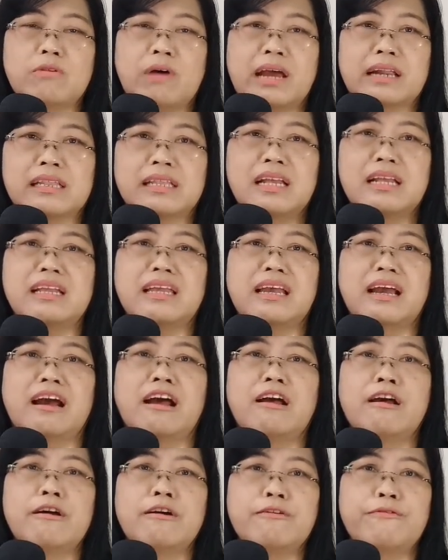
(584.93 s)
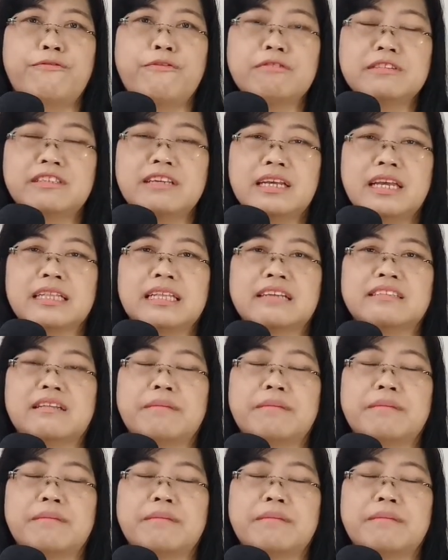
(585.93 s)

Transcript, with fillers: Itu artinya fungsi kita